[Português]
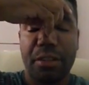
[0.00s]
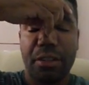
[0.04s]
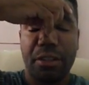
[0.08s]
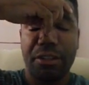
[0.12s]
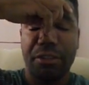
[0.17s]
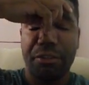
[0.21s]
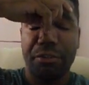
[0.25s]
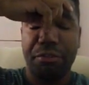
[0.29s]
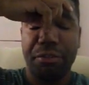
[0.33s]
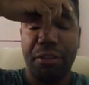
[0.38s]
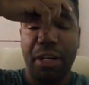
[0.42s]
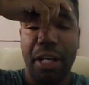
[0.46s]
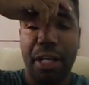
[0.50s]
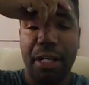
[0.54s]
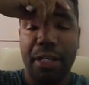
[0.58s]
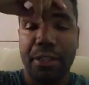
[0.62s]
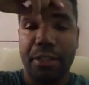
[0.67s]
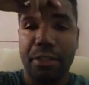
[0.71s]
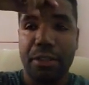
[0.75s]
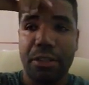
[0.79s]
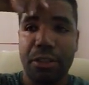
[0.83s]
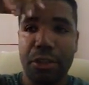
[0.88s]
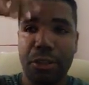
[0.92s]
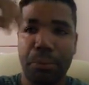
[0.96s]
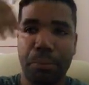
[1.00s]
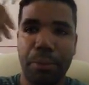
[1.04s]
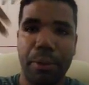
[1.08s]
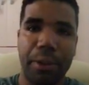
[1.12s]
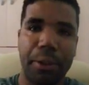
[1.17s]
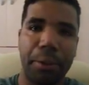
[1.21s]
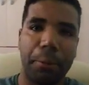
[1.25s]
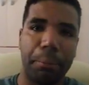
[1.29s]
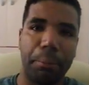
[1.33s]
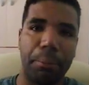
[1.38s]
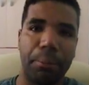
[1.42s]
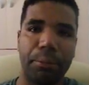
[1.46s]
que faz,
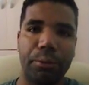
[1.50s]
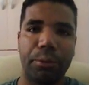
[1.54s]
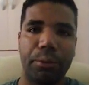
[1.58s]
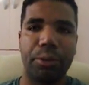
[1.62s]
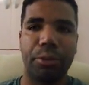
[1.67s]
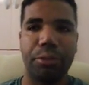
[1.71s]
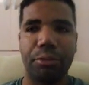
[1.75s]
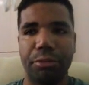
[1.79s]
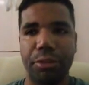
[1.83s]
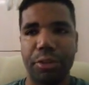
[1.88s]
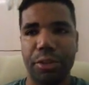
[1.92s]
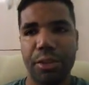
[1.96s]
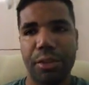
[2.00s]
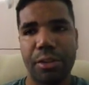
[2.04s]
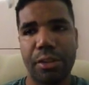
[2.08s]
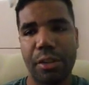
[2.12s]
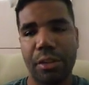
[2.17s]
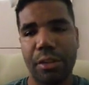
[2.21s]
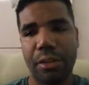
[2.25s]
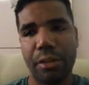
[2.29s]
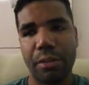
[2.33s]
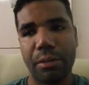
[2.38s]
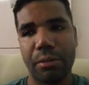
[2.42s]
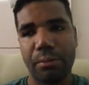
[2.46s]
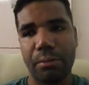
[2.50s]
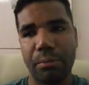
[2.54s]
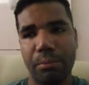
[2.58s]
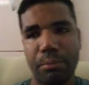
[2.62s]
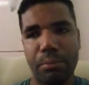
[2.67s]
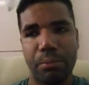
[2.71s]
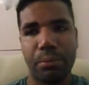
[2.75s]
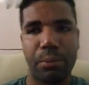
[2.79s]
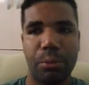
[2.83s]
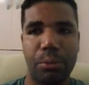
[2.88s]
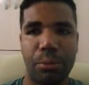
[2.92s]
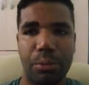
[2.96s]
explica o ponto de vista
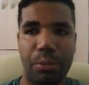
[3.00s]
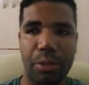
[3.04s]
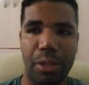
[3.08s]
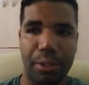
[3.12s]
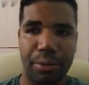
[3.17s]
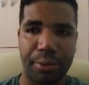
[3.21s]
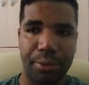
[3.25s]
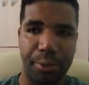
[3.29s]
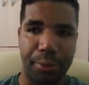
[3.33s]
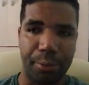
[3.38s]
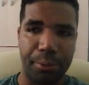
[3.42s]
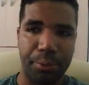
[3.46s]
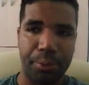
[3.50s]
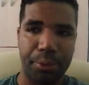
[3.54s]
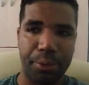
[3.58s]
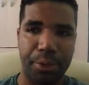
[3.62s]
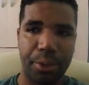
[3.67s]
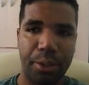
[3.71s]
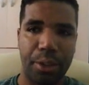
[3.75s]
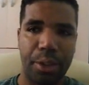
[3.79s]
dos ateus.